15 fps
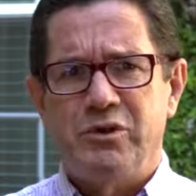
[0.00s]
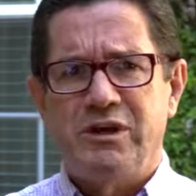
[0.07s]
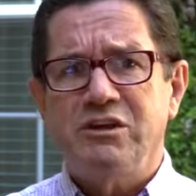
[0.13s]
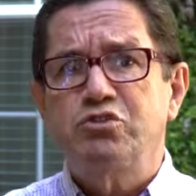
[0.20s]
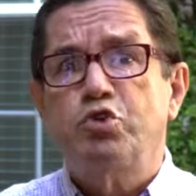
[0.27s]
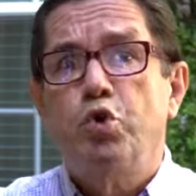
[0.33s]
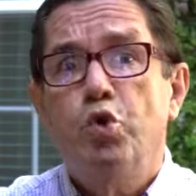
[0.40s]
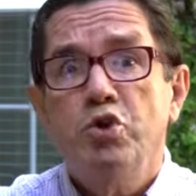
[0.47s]

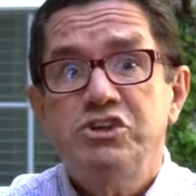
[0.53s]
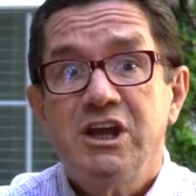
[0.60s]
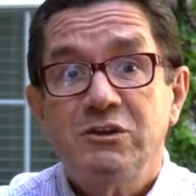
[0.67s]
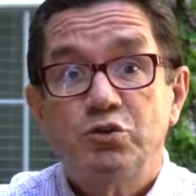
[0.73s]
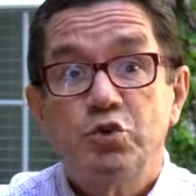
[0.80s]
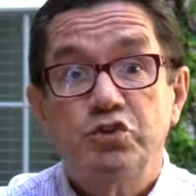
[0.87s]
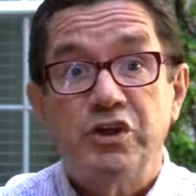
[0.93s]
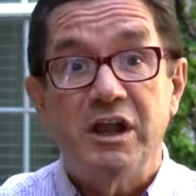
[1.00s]
Escucha
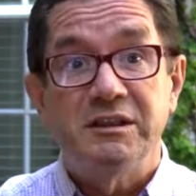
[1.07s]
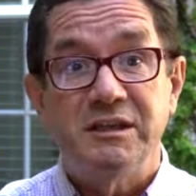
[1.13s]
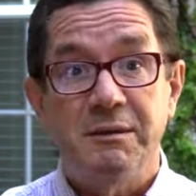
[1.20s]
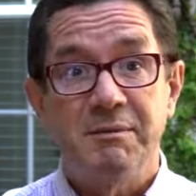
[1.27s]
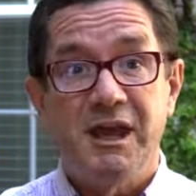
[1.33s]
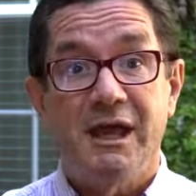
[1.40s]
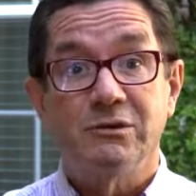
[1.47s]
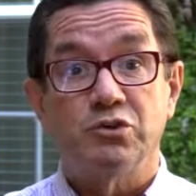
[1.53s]
tus
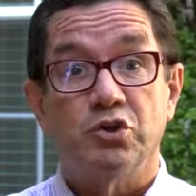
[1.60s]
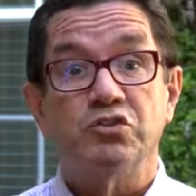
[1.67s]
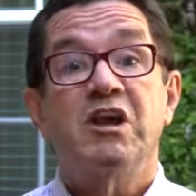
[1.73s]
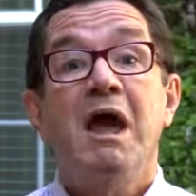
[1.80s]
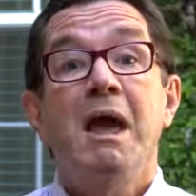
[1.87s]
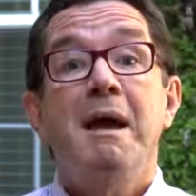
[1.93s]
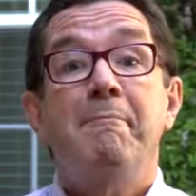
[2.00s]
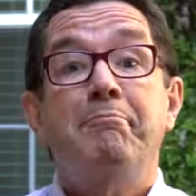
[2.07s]
sentimientos,
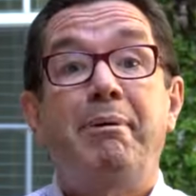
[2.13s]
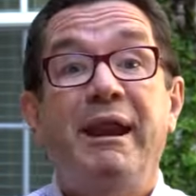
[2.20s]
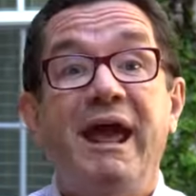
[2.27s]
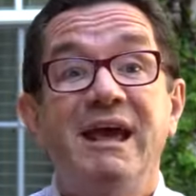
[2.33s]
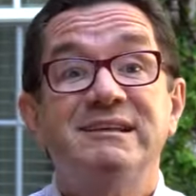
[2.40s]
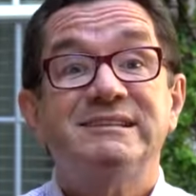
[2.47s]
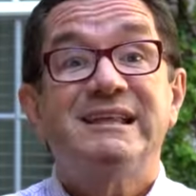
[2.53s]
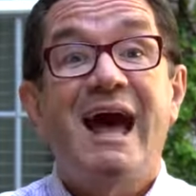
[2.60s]

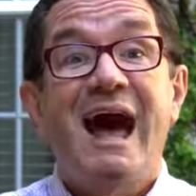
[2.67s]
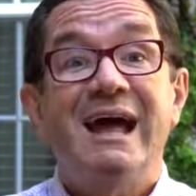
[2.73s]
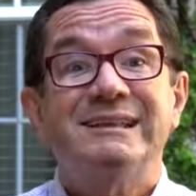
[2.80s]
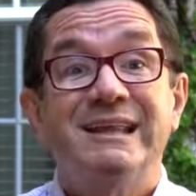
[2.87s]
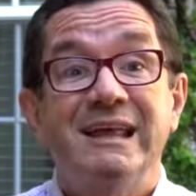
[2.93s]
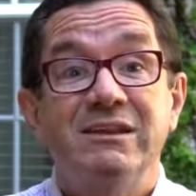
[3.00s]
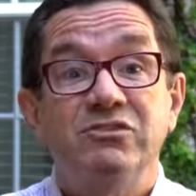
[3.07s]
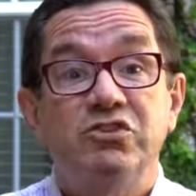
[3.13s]
presta
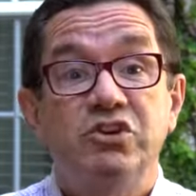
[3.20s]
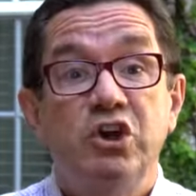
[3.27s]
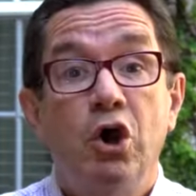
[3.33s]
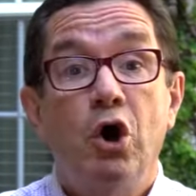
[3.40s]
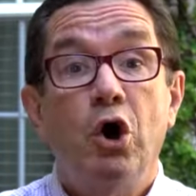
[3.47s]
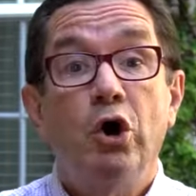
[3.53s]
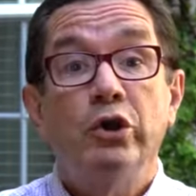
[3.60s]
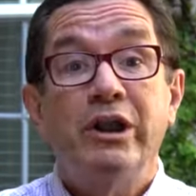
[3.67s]

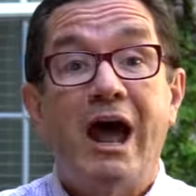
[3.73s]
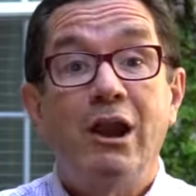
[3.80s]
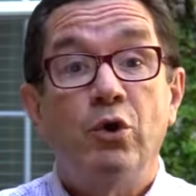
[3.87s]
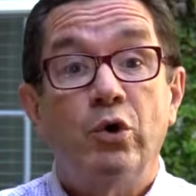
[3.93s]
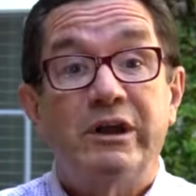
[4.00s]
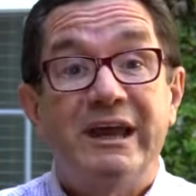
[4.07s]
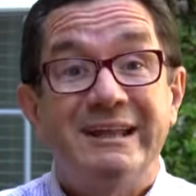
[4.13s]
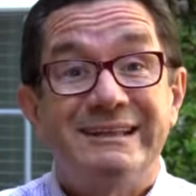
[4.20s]
atención a
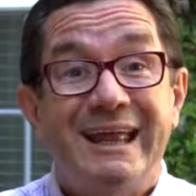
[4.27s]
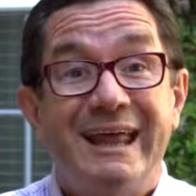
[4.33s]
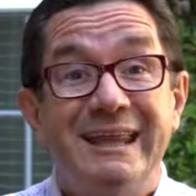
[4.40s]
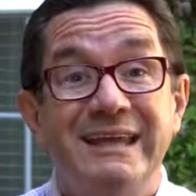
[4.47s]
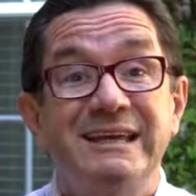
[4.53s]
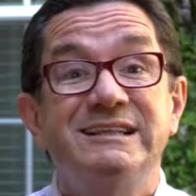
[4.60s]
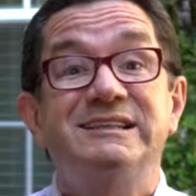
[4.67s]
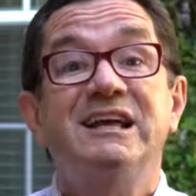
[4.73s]
lo que te
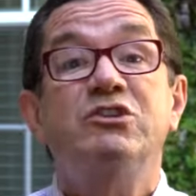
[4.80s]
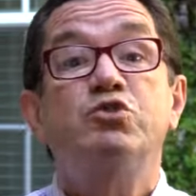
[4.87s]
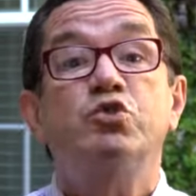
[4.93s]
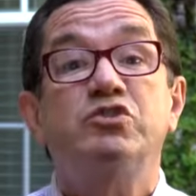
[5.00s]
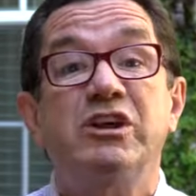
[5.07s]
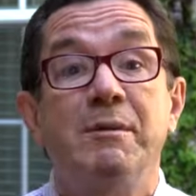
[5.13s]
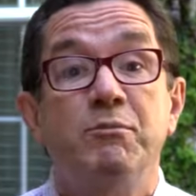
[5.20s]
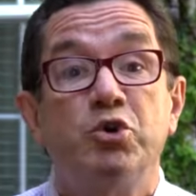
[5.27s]
dicen
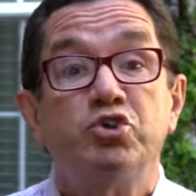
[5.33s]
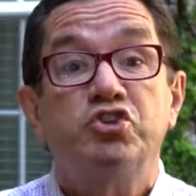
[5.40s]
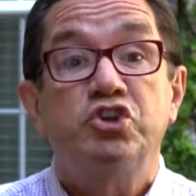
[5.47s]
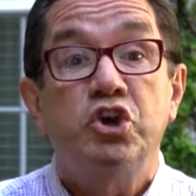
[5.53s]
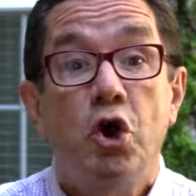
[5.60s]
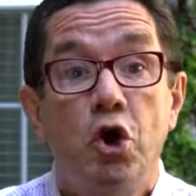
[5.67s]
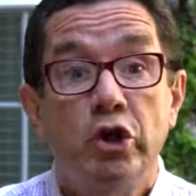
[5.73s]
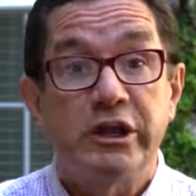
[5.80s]
tus
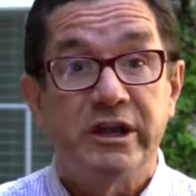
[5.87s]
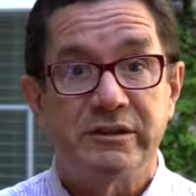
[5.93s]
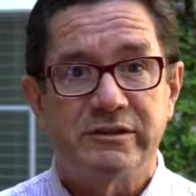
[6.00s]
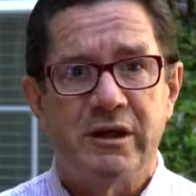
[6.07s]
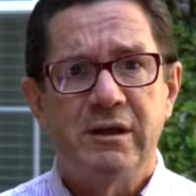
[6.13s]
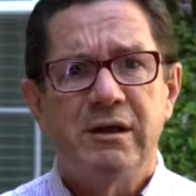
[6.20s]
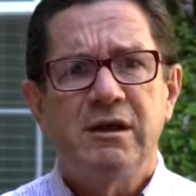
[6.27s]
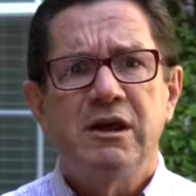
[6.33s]

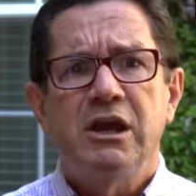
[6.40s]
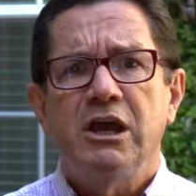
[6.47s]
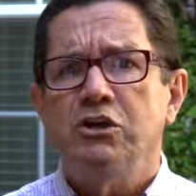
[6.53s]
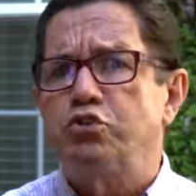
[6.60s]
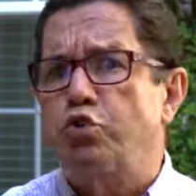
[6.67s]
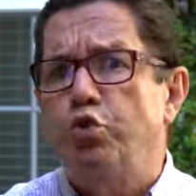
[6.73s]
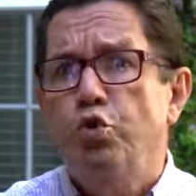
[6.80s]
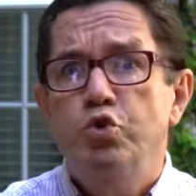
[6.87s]
emociones,
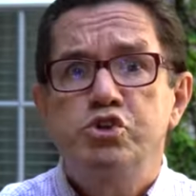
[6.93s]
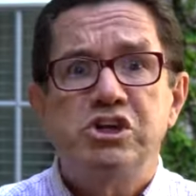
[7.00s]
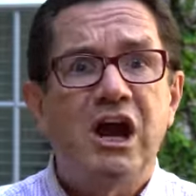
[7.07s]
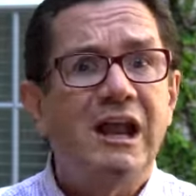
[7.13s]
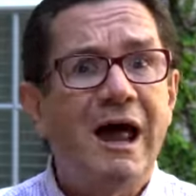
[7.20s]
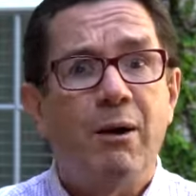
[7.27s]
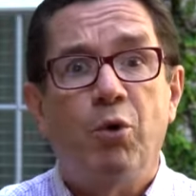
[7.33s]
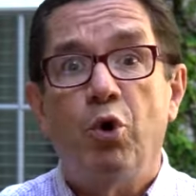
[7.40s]

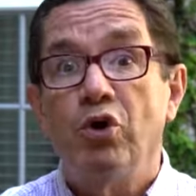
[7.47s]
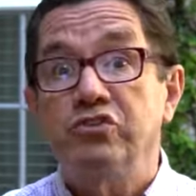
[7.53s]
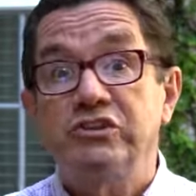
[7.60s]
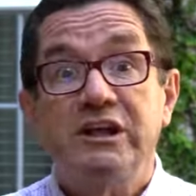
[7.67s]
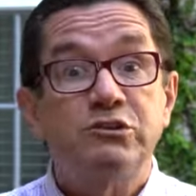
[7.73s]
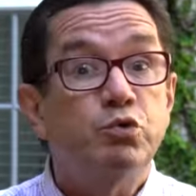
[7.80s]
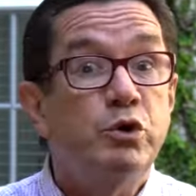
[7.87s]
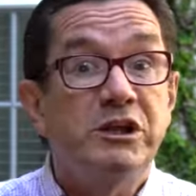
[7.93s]
escucha la voz
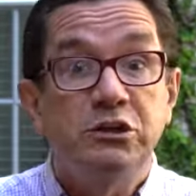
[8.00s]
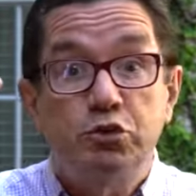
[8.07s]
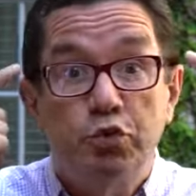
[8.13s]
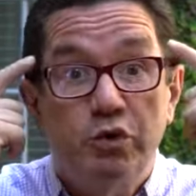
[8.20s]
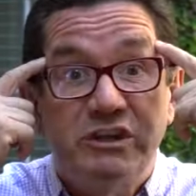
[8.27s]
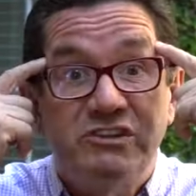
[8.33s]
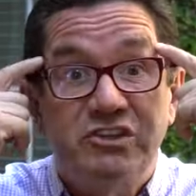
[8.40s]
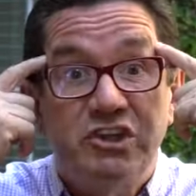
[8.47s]
de tu
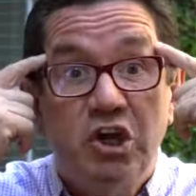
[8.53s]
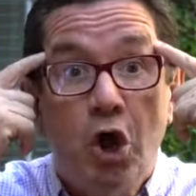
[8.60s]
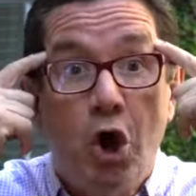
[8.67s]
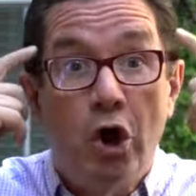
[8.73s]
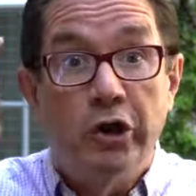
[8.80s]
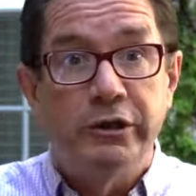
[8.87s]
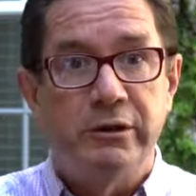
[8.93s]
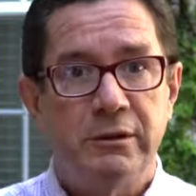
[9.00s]

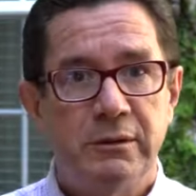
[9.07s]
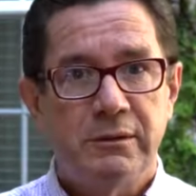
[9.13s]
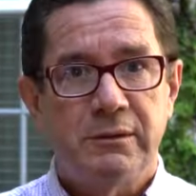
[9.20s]
intuición.